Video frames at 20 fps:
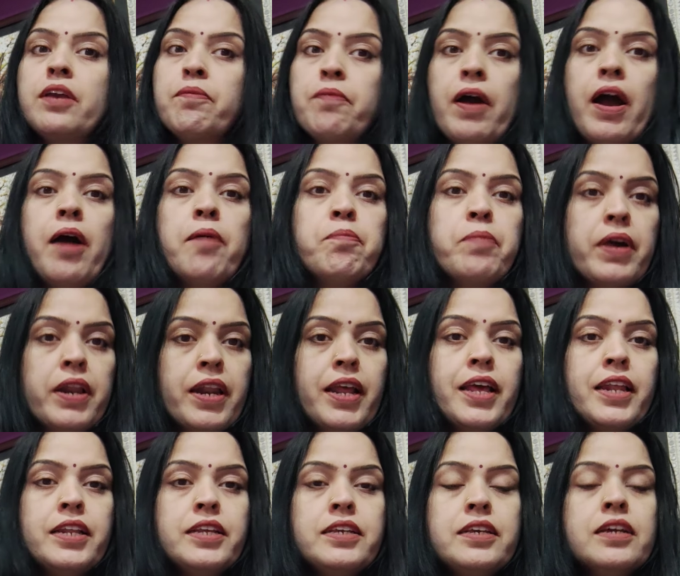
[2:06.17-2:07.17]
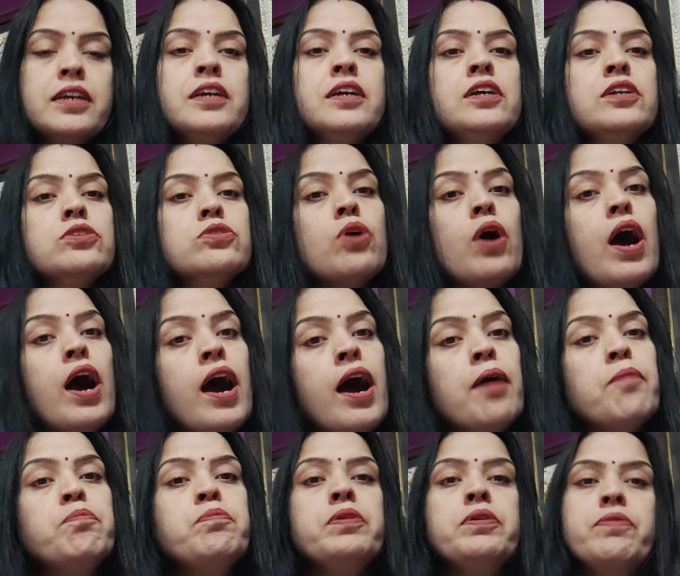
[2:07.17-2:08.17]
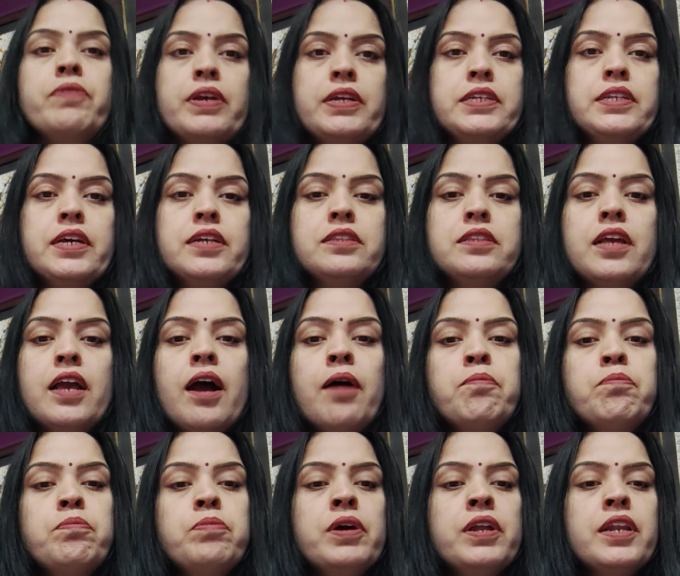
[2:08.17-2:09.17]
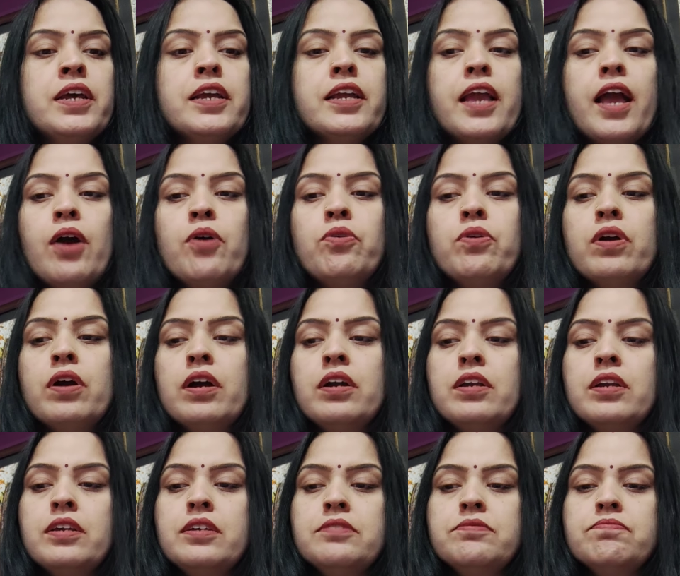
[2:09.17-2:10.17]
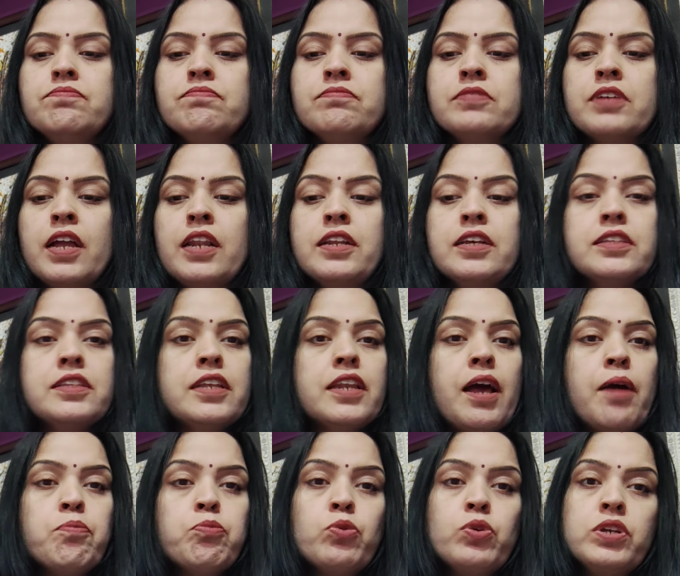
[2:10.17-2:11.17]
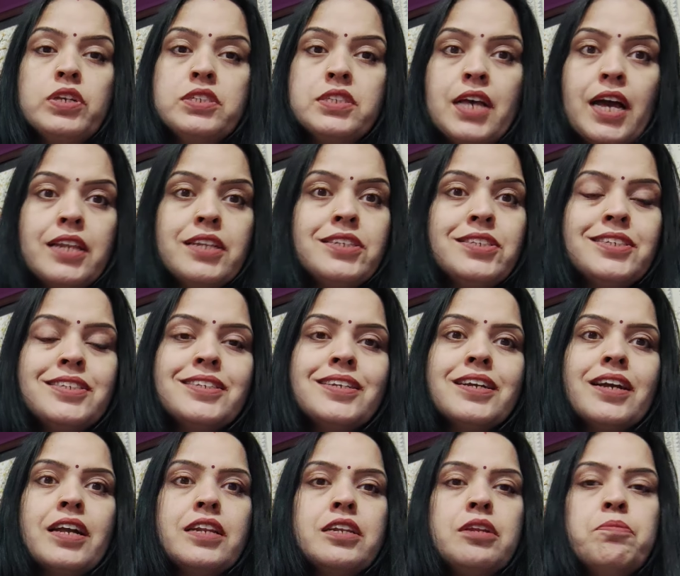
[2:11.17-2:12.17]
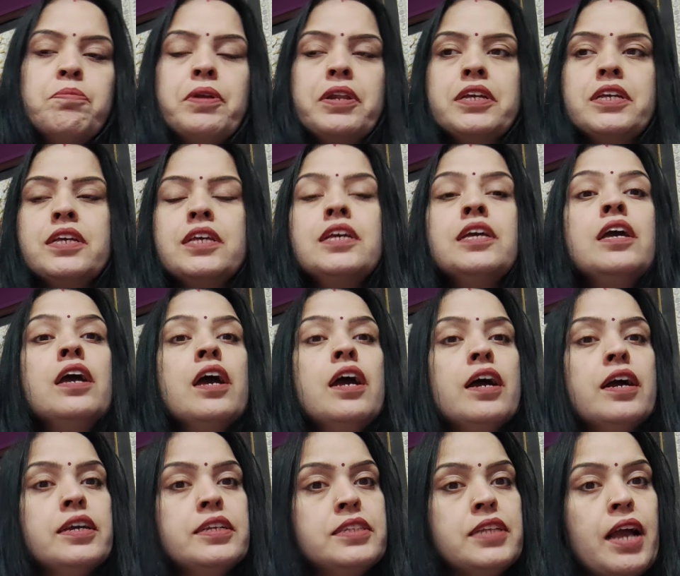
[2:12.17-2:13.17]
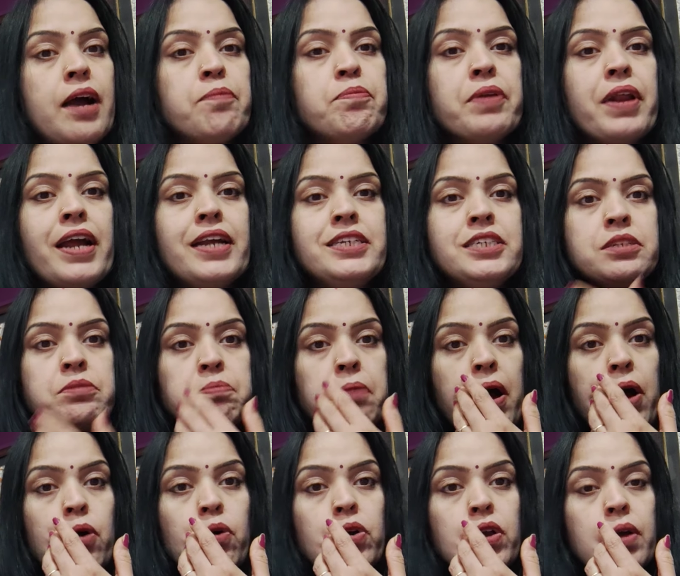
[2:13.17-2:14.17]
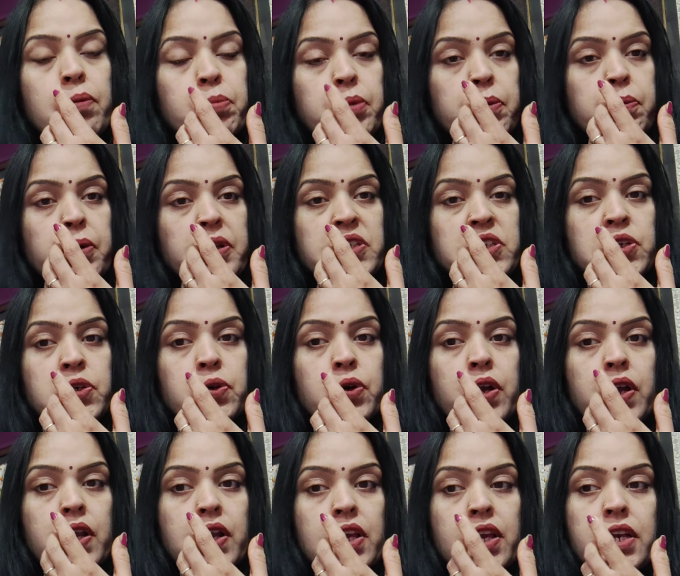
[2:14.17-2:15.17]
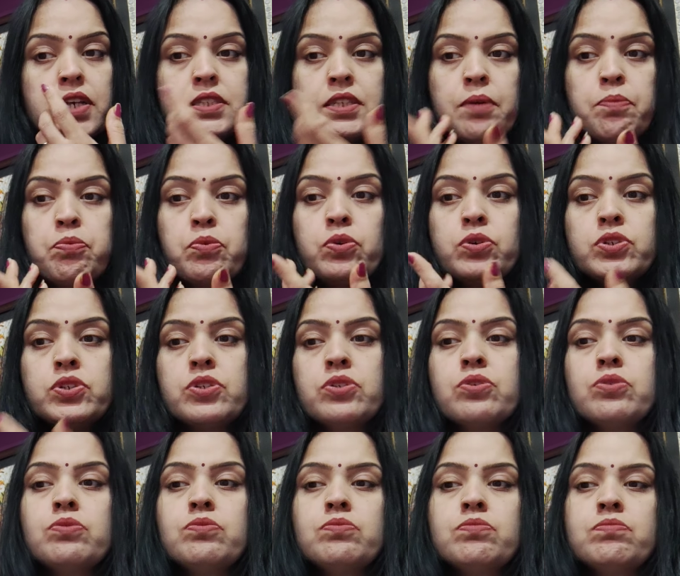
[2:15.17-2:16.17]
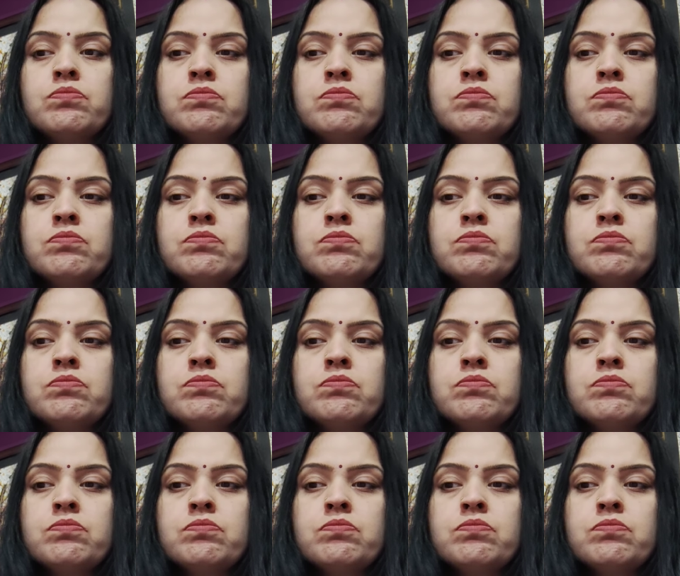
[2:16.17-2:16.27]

के वहां पर रह रही है तो आप भी वही रहते अब है ना क्या होगा कि कल के दिन आपको ये सारी चीज़ें करनी पड़ेंगी यदि आप राइट्स मांगोगे अपनी बच्चियों के लिए सब कुछ तो